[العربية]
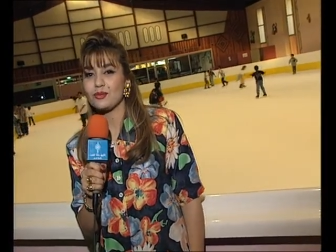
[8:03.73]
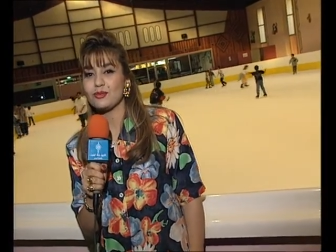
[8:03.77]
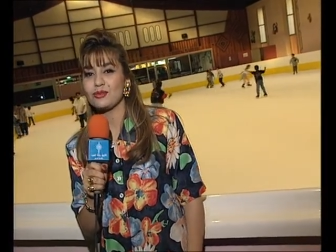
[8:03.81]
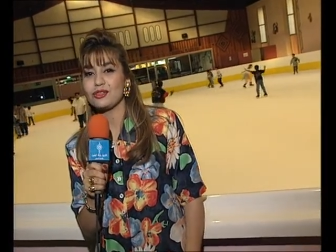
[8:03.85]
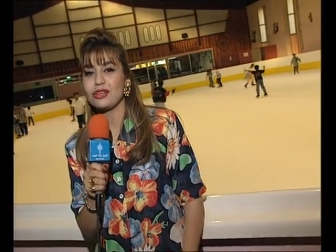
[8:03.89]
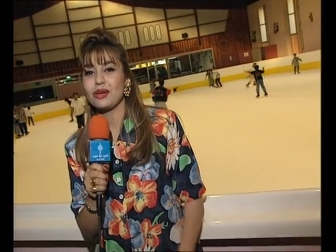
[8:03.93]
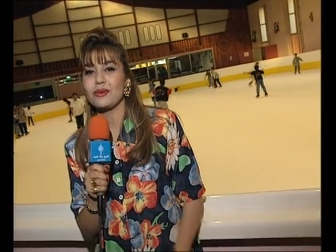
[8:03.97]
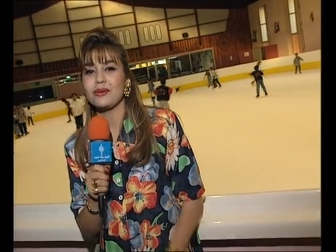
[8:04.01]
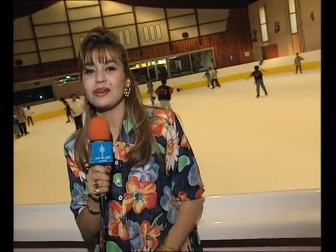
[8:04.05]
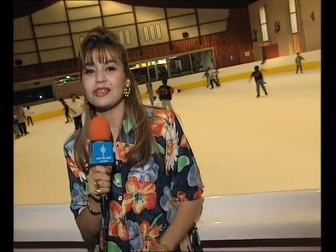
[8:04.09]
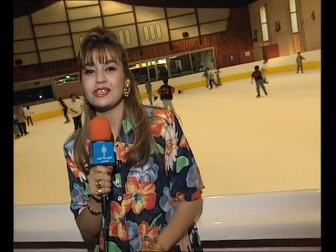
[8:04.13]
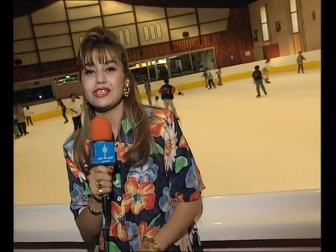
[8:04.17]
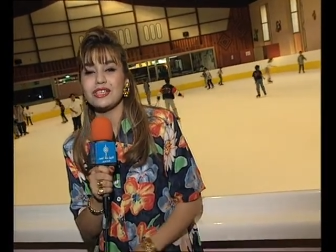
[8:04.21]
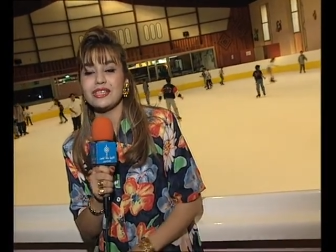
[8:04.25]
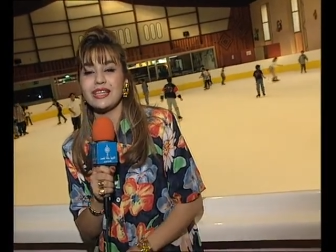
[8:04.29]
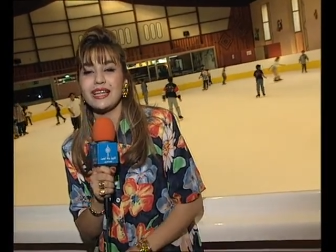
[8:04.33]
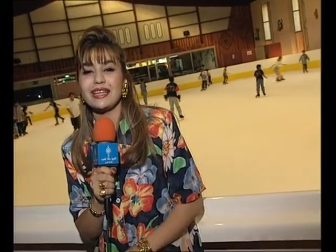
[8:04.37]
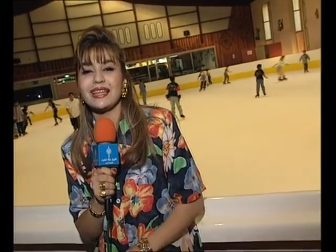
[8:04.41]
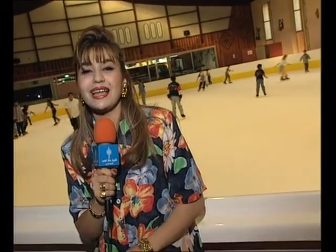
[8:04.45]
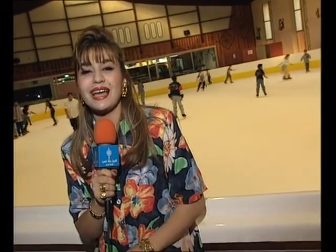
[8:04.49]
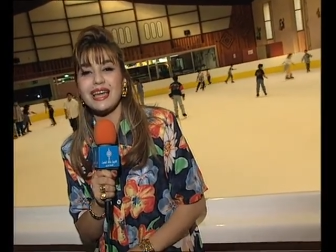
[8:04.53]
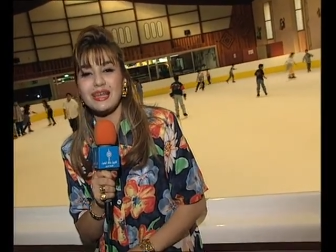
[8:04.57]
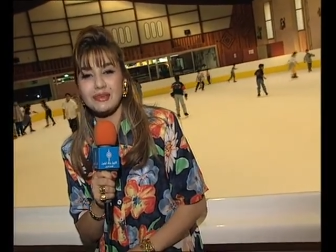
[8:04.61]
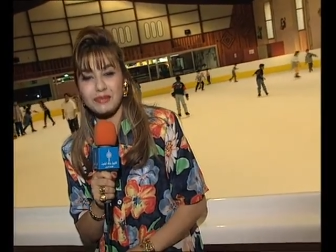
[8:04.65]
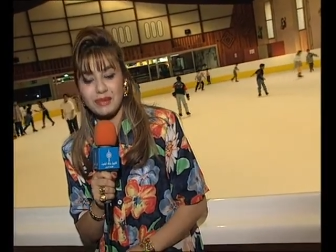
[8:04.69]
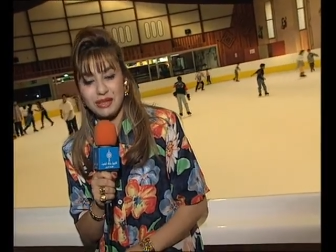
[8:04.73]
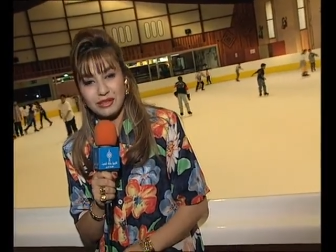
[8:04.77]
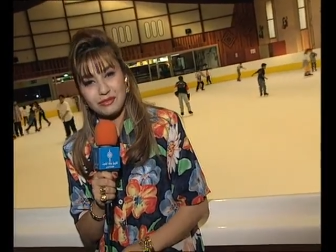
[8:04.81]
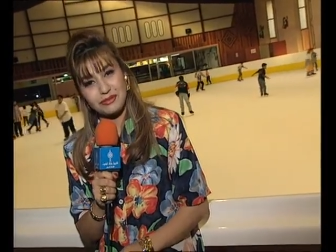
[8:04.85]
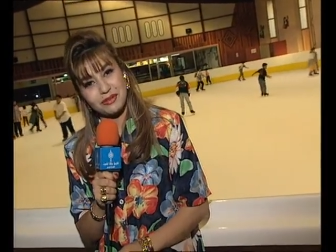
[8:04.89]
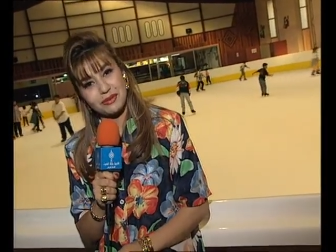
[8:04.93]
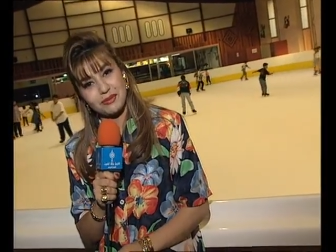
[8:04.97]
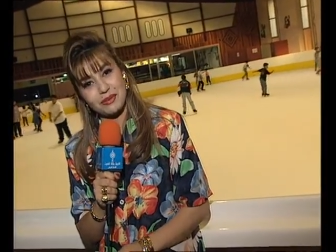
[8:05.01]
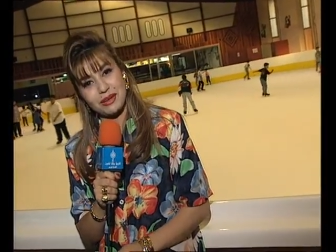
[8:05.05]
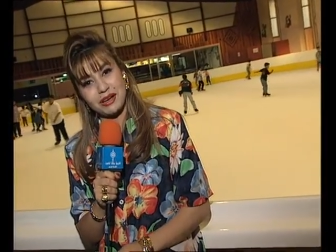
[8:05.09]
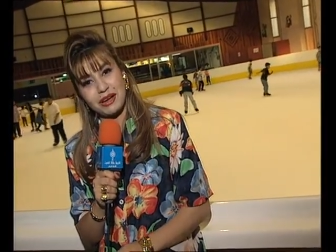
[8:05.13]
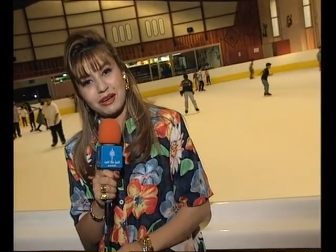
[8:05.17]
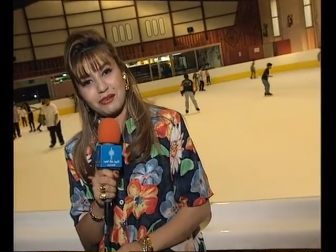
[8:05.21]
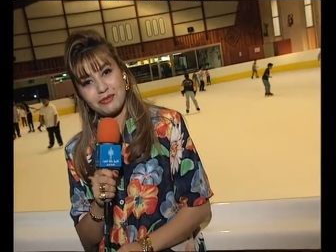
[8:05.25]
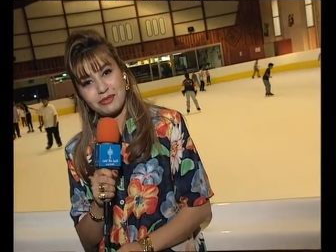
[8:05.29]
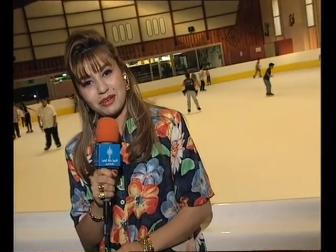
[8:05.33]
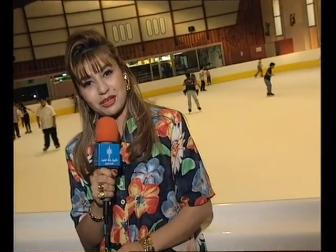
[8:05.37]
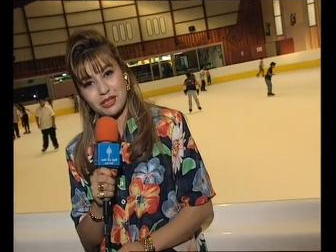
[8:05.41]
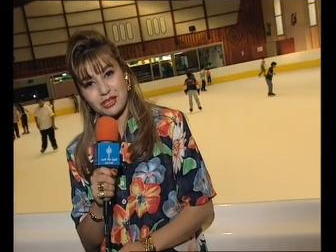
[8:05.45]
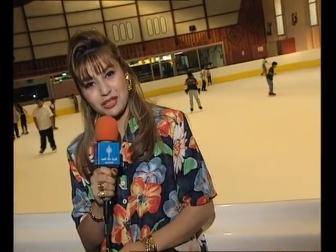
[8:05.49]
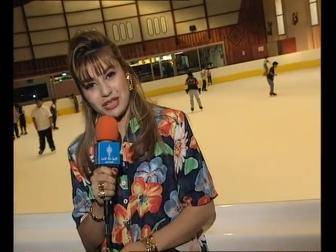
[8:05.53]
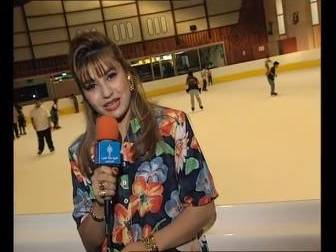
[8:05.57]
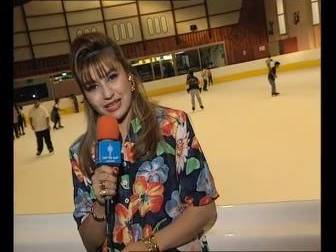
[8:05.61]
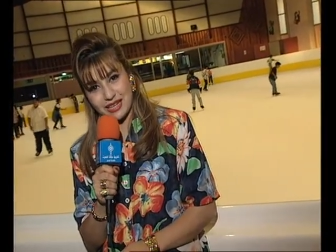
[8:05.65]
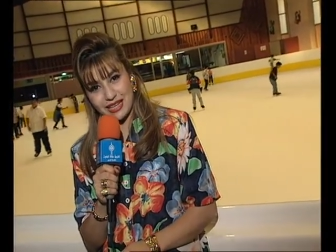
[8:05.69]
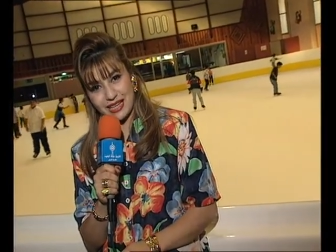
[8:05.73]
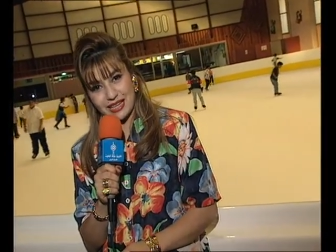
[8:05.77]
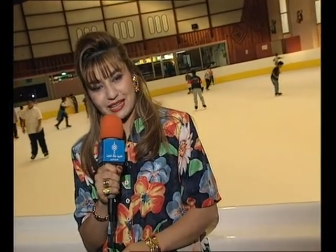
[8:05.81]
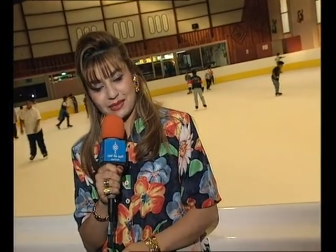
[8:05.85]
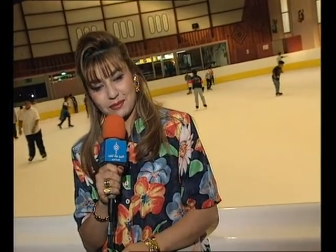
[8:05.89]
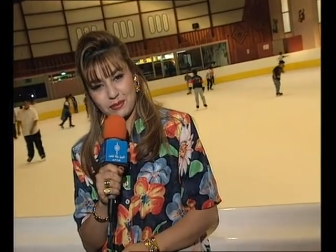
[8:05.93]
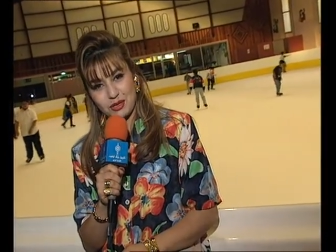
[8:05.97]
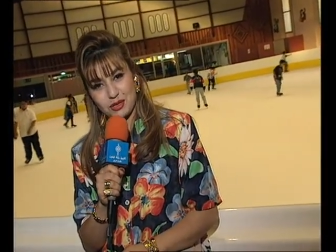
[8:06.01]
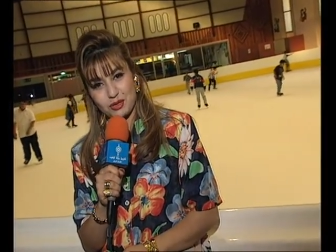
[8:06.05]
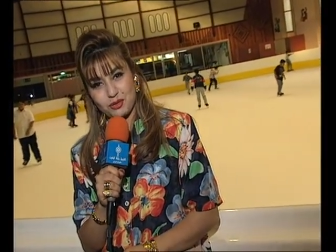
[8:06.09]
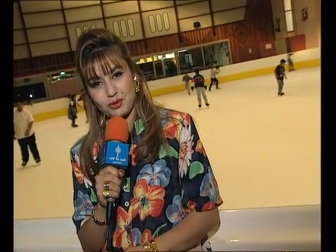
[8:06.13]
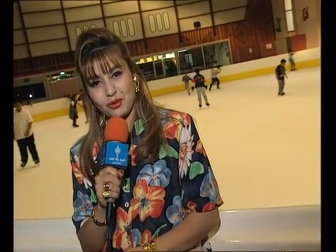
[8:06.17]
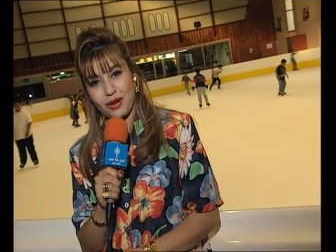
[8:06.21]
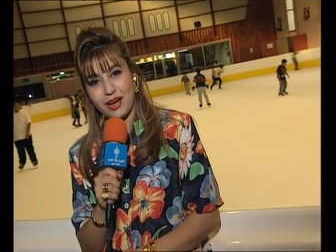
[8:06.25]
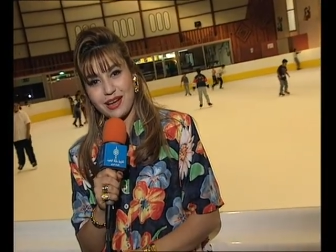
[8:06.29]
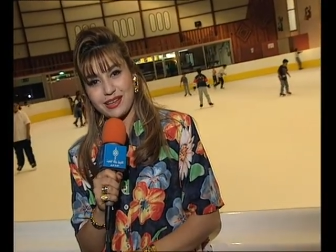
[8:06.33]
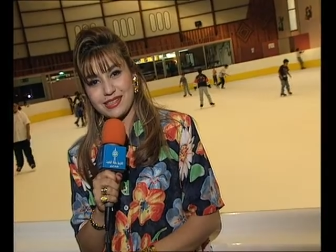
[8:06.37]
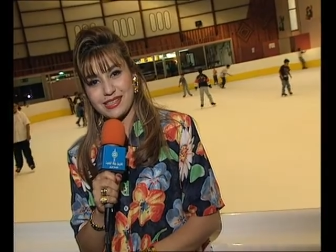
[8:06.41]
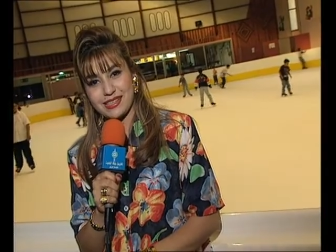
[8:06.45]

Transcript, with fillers: متواجدة دائما في مرافق شركة المشروعات